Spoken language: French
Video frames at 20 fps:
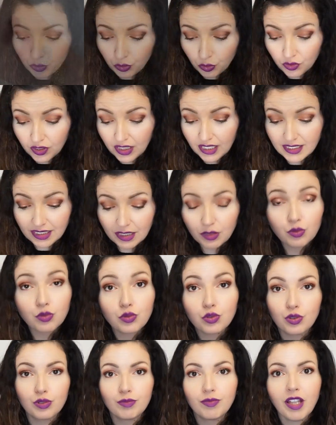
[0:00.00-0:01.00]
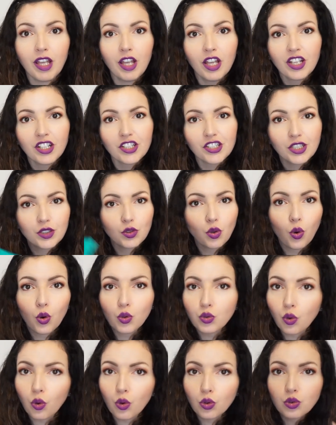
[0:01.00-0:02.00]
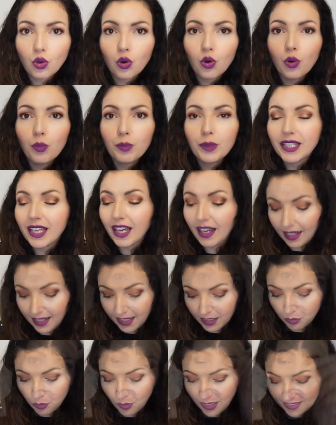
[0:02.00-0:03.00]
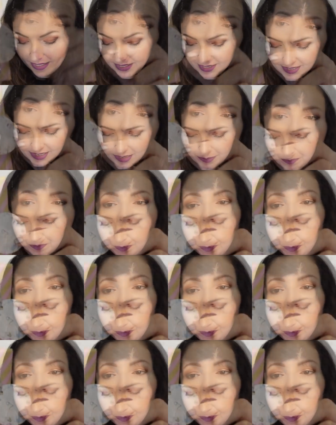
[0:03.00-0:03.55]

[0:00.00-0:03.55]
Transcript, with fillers: sur celle-ci. Donc euh, j'ai trop trop trop méga hâte de la tester.